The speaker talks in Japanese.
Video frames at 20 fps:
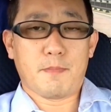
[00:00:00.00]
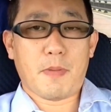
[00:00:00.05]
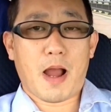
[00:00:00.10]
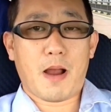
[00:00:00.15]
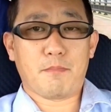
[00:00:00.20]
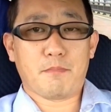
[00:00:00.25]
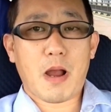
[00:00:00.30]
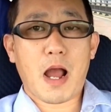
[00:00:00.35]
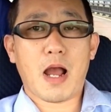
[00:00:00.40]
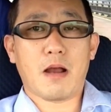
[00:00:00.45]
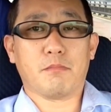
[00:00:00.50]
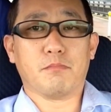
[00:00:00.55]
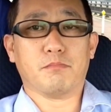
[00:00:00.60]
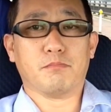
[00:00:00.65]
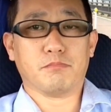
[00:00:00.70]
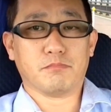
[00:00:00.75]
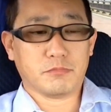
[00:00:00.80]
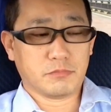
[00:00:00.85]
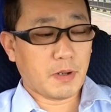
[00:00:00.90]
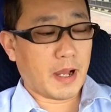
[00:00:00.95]
ま、
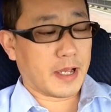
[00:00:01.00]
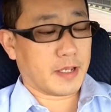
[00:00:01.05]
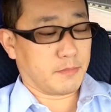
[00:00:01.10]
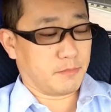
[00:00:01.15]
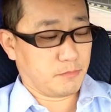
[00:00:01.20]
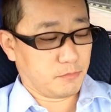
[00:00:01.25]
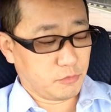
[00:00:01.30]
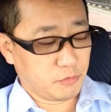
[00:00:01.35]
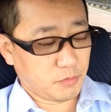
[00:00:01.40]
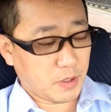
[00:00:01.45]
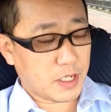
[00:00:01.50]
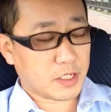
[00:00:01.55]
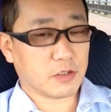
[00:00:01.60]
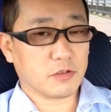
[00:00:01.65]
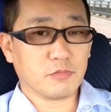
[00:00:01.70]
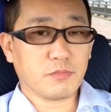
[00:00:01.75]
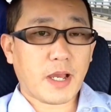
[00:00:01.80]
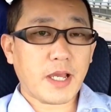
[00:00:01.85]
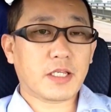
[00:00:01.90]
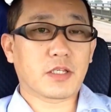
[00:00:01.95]
ま、うまい、うまい、
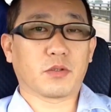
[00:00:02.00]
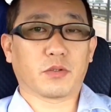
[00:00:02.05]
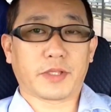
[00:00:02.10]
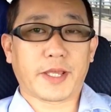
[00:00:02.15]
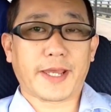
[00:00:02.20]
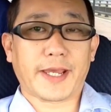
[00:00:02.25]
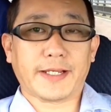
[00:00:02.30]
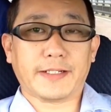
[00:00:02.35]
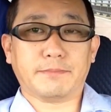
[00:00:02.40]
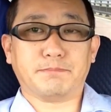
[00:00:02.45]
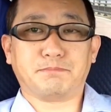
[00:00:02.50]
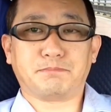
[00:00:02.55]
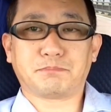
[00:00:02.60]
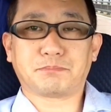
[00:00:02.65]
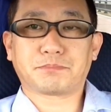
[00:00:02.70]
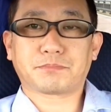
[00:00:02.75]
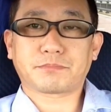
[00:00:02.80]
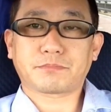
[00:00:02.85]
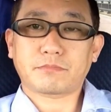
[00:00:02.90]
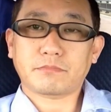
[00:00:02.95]
うまいけどね、
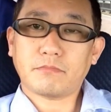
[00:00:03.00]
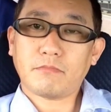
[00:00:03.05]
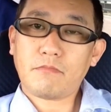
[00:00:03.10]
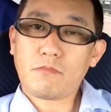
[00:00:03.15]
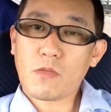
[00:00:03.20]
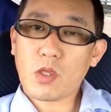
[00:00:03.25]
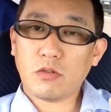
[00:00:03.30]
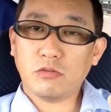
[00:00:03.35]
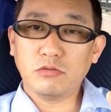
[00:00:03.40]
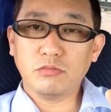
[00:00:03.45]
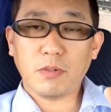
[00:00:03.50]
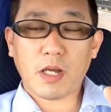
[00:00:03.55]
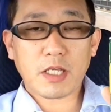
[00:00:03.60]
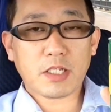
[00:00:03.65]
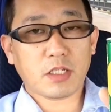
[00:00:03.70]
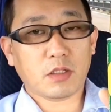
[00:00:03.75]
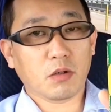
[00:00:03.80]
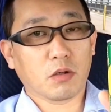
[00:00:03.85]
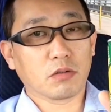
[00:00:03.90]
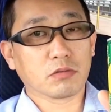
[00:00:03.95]
うまい
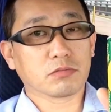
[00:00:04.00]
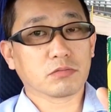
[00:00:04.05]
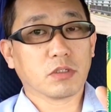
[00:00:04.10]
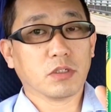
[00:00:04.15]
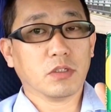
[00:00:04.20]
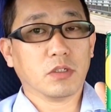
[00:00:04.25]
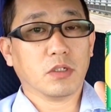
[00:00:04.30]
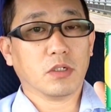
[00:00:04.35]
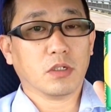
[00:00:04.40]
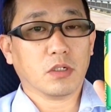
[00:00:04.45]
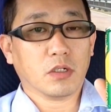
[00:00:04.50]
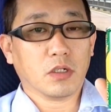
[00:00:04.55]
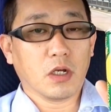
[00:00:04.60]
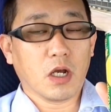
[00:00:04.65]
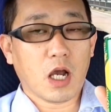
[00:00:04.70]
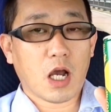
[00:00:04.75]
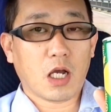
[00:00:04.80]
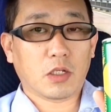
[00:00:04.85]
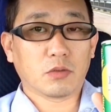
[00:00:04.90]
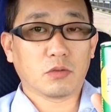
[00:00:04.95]
けど、
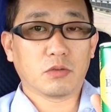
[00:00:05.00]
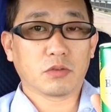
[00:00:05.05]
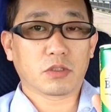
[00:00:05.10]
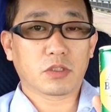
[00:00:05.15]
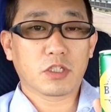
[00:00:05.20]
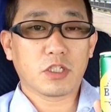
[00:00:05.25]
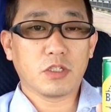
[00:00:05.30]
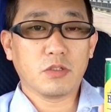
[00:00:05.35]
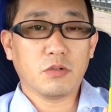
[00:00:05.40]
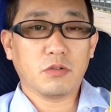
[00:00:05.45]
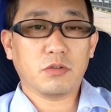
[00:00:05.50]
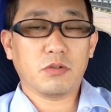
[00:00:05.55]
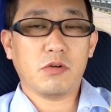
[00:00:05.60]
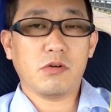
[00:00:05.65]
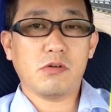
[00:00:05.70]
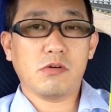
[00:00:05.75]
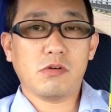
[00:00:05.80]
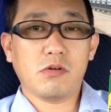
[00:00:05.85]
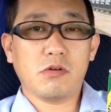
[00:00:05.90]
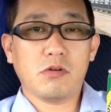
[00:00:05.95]
あの、昨日
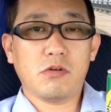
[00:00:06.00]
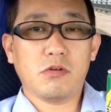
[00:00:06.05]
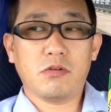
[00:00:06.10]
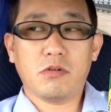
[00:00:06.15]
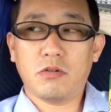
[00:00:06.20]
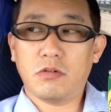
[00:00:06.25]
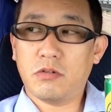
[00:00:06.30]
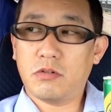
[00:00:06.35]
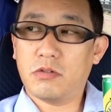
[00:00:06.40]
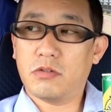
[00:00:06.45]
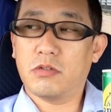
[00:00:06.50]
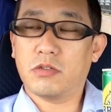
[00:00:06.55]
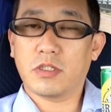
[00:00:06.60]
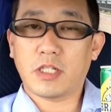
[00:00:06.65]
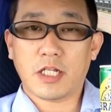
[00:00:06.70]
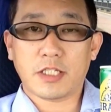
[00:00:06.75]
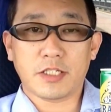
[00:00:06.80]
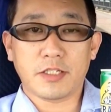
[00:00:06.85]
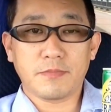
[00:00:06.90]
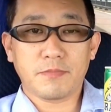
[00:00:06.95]
の、
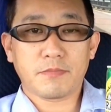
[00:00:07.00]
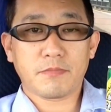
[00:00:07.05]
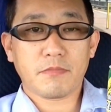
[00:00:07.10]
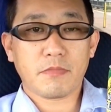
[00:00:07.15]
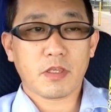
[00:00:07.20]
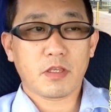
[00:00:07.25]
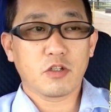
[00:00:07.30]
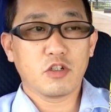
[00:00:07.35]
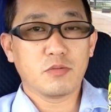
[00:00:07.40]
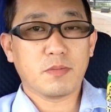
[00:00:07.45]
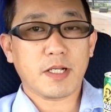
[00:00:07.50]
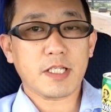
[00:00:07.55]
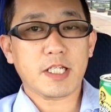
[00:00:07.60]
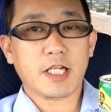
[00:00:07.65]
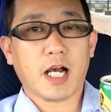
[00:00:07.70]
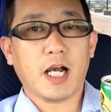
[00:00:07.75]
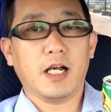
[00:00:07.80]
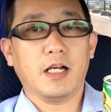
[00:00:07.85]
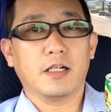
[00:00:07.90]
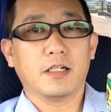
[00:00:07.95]
何うま煮
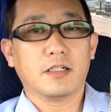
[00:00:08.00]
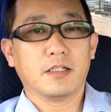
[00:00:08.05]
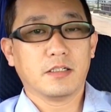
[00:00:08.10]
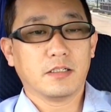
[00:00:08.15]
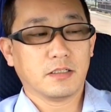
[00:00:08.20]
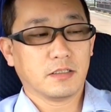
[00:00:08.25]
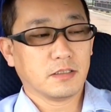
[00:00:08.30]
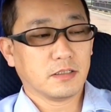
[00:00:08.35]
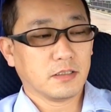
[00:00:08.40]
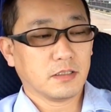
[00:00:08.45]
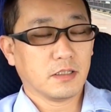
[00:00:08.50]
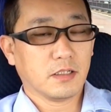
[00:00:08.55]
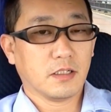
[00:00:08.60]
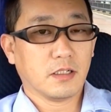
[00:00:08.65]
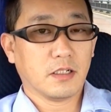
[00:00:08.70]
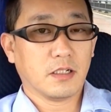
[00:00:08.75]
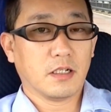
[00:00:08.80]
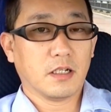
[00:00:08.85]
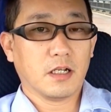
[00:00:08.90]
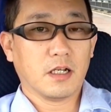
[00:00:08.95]
が
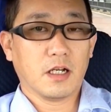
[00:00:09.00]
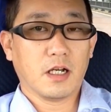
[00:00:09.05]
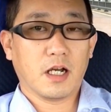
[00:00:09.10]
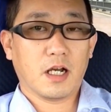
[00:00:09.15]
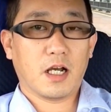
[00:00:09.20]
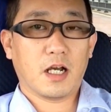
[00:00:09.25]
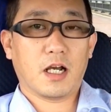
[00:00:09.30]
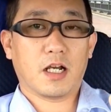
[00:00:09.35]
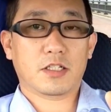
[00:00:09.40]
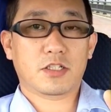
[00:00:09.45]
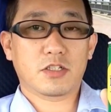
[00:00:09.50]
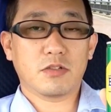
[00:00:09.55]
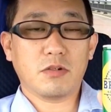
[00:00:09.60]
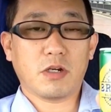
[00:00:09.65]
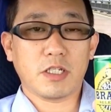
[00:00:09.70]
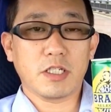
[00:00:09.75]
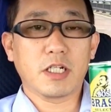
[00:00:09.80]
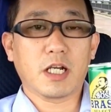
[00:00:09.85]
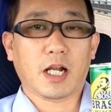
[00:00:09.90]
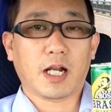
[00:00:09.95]
あっちの
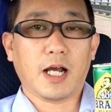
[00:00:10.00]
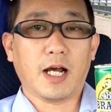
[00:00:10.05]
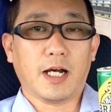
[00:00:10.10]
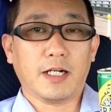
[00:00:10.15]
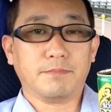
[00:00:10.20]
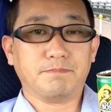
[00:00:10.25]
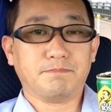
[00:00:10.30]
方がいいかな